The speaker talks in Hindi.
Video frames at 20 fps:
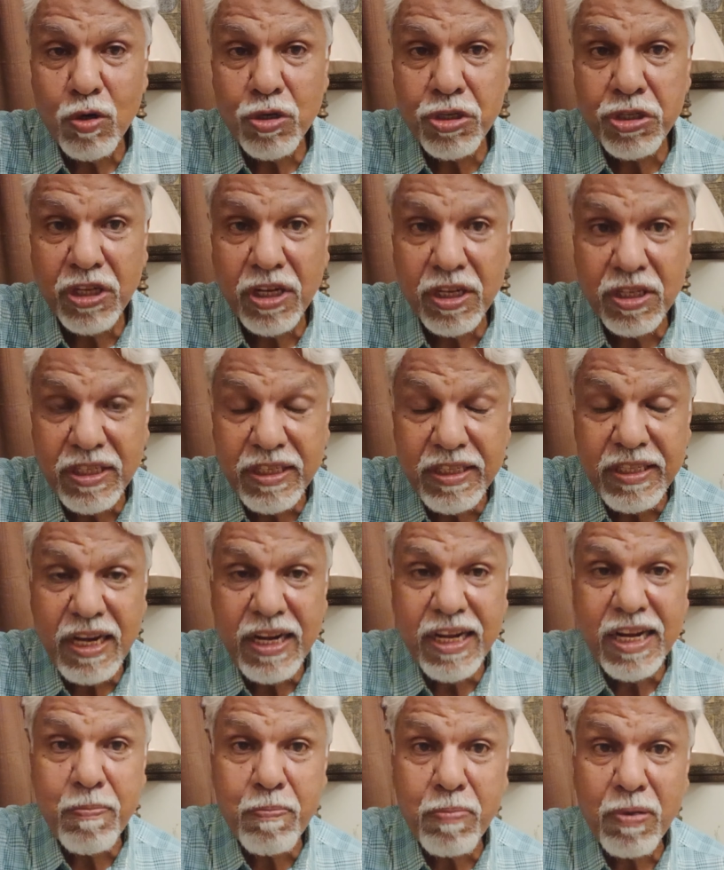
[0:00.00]
को शिकस्त दी थी
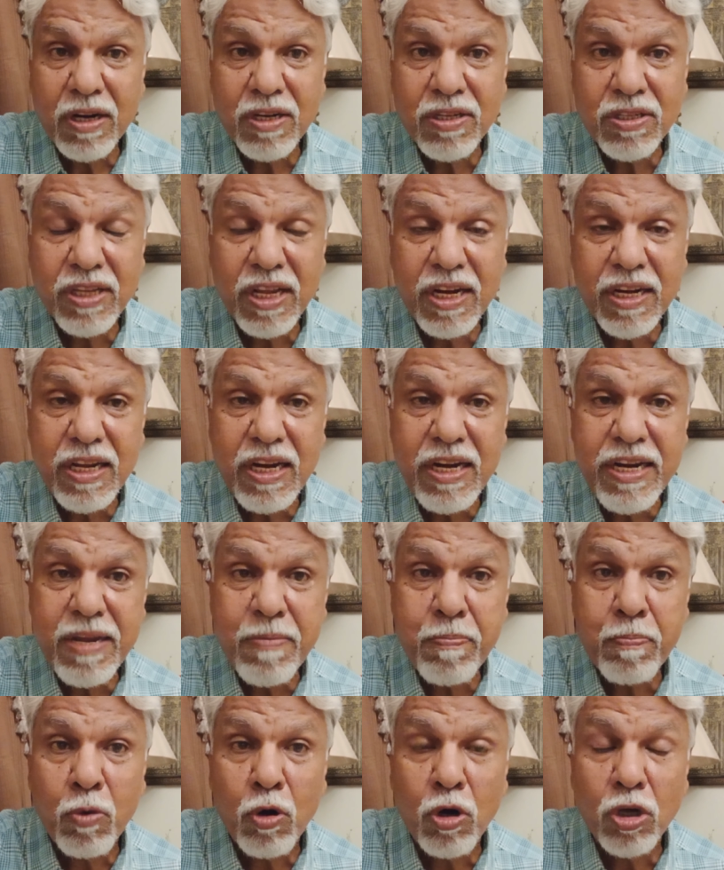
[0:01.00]
लेकिन पाकिस्तान के लिए
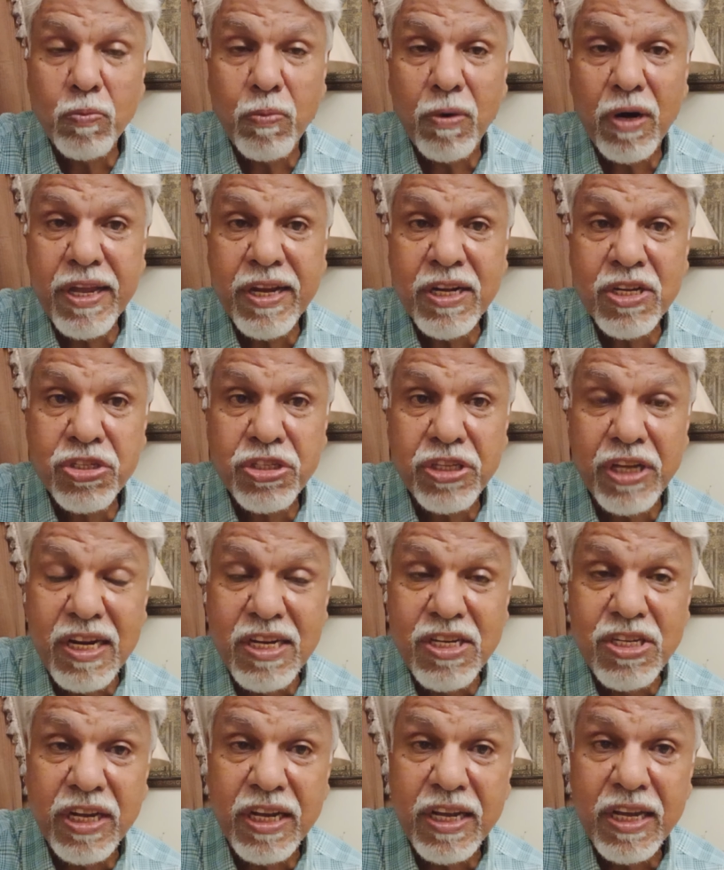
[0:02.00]
बहुत बड़ा एक
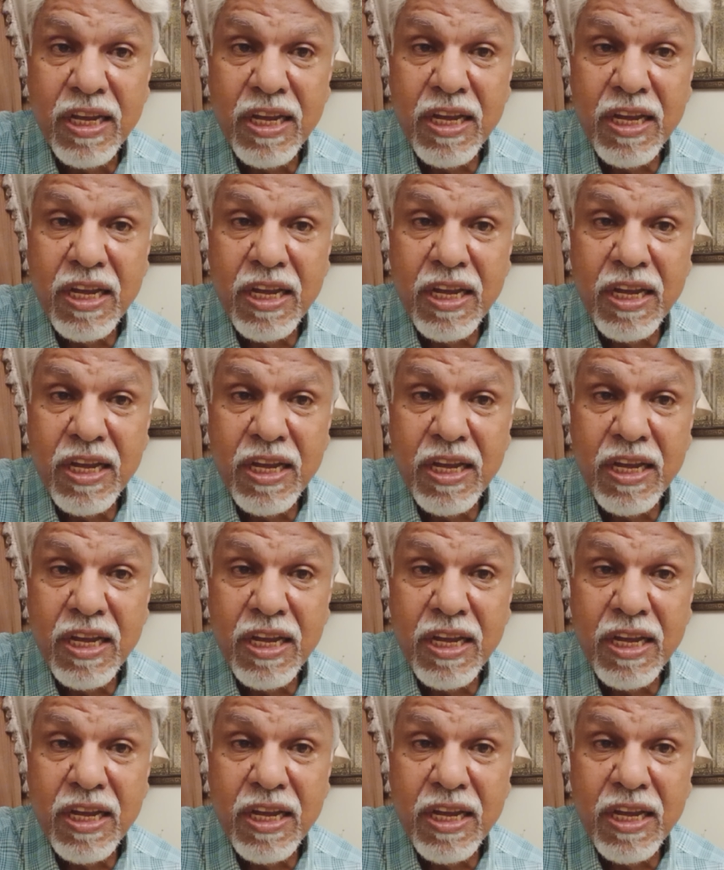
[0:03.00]
चैलेंज है